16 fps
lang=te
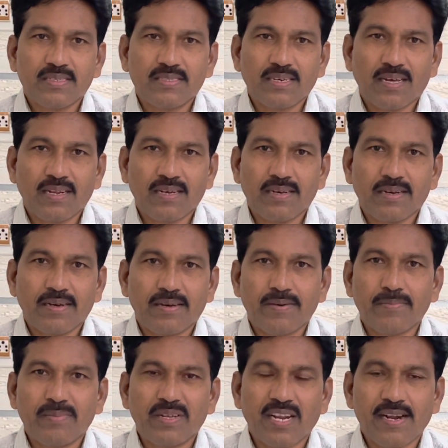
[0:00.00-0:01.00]
చాలా
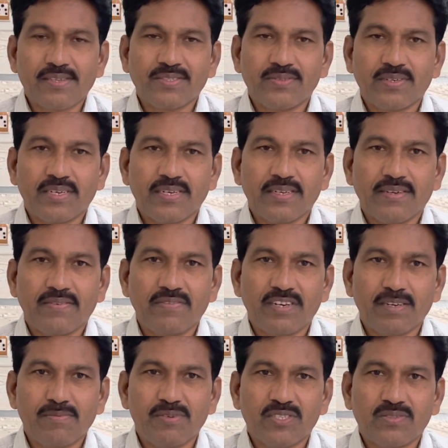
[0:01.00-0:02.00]
మినరల్స్ ఉంటాయి
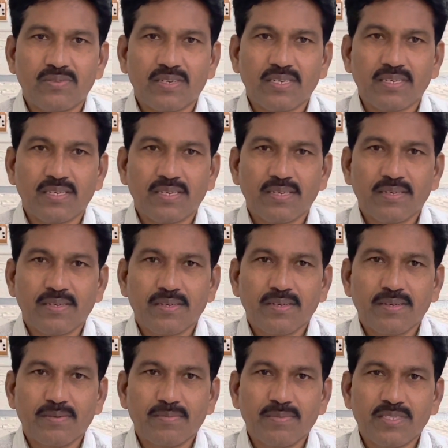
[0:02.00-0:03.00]
విటమిన్స్ ఉంటాయి
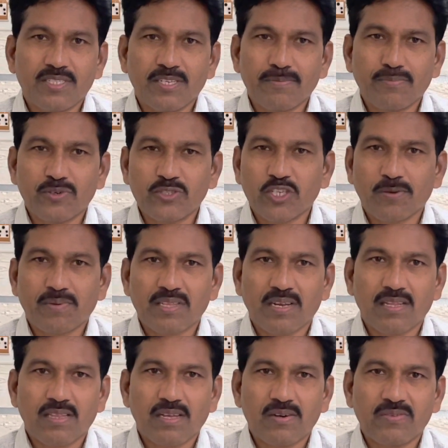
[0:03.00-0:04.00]
మంచి పోషక
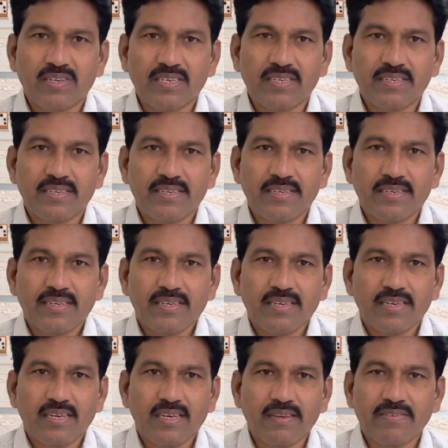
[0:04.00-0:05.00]
పదార్థాలు ఉంటాయి
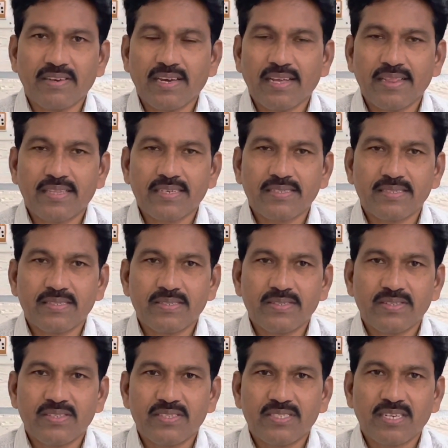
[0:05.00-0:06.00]
ఇవి హెల్త్కు
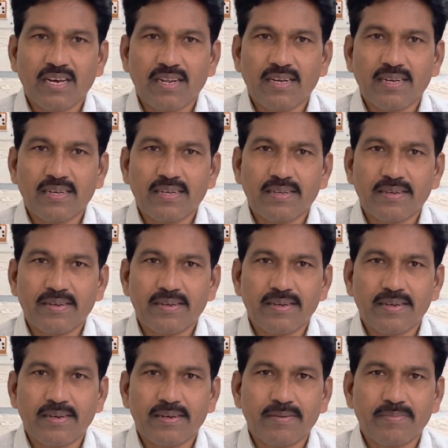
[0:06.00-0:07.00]
చాలా
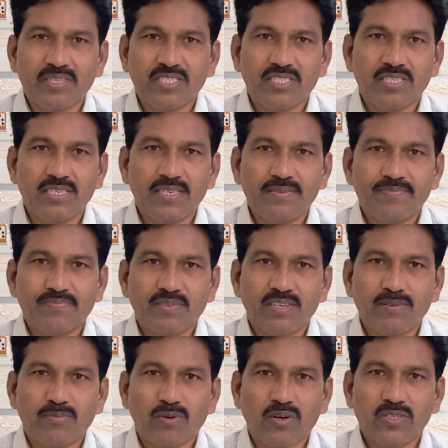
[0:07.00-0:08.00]
మంచిది
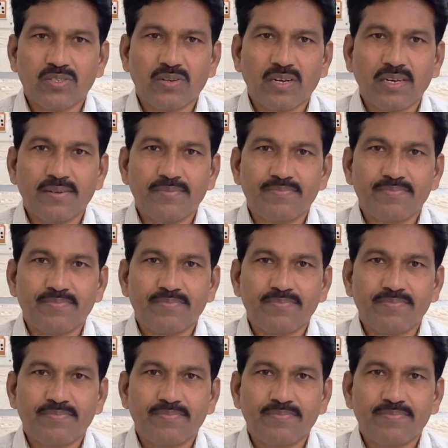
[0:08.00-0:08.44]
ఈ మొక్కజొన్న